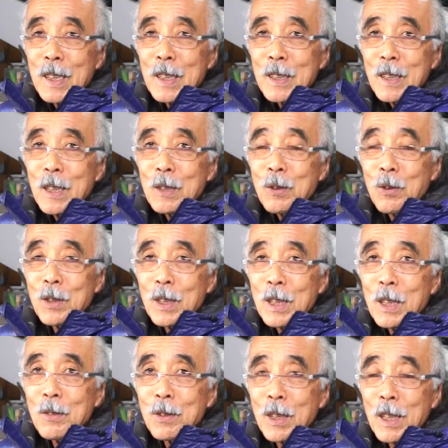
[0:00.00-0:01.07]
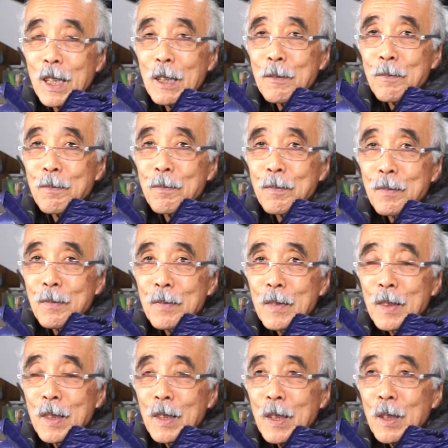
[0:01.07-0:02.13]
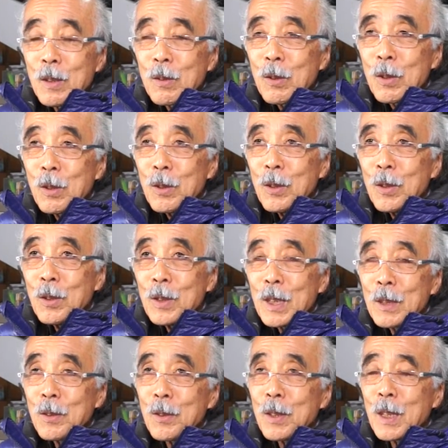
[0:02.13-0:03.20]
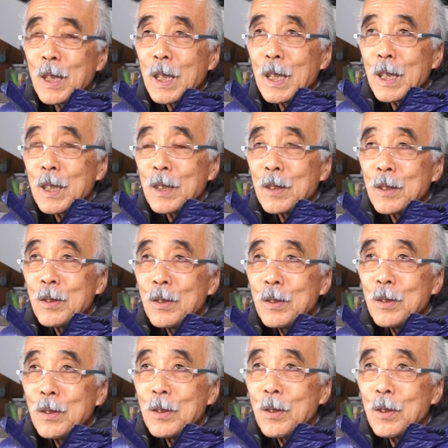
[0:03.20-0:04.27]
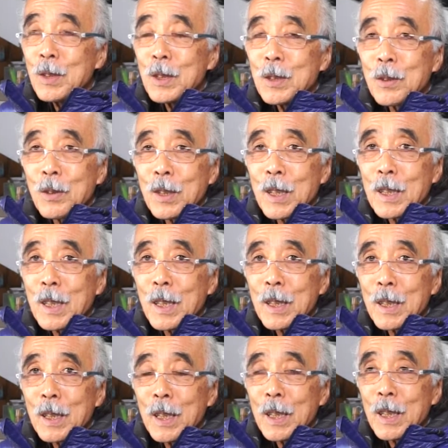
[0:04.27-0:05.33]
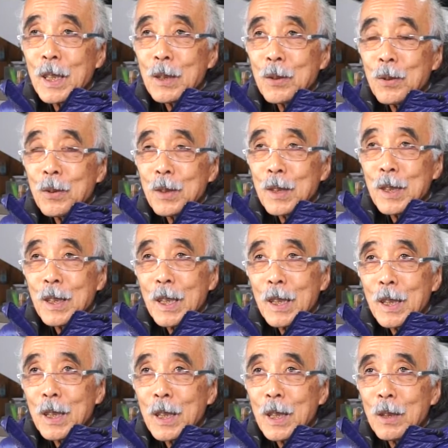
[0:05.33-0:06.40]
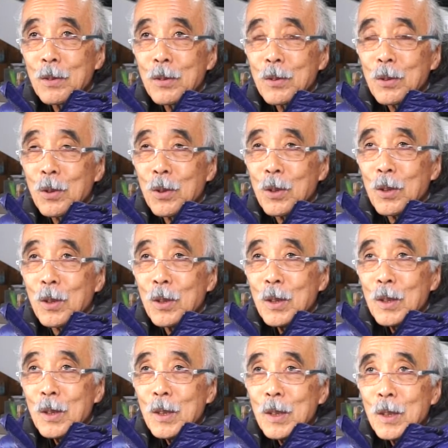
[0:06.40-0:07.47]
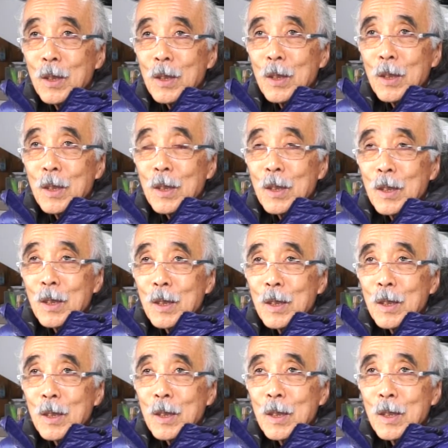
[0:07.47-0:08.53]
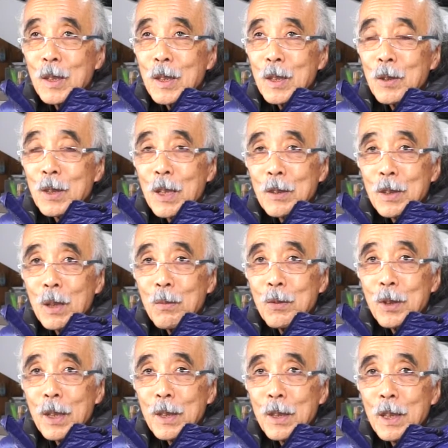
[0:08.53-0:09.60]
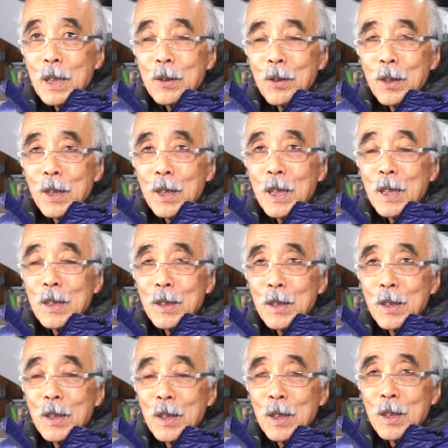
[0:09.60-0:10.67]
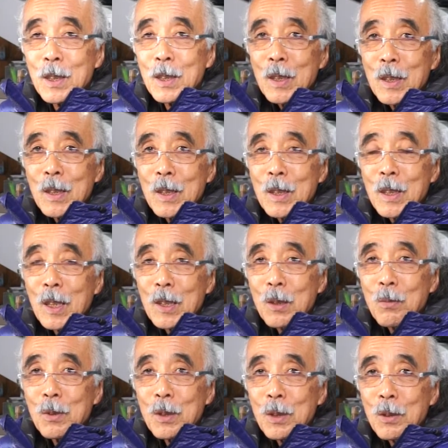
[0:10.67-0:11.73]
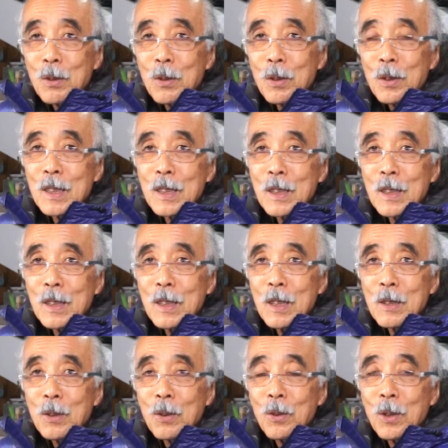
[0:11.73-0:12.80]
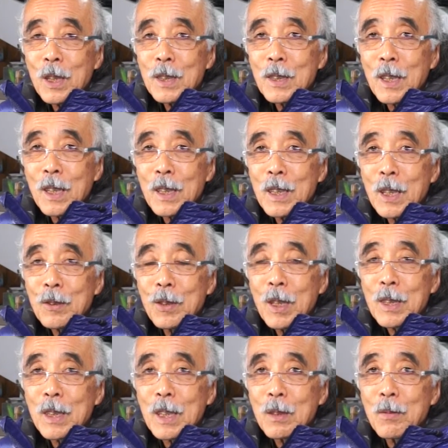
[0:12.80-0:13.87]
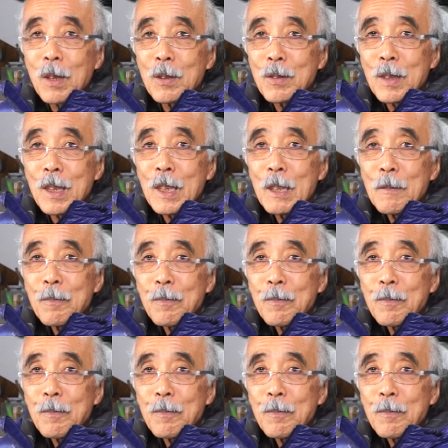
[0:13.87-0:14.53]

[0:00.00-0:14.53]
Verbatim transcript: 銭湯になれるかなこれを何て言うかな従業員とか何やかやら雇って何やかやらすると、えー、お客さんも増やさないといけないし何度も言うけど戦闘らしさがなくなってしまうね。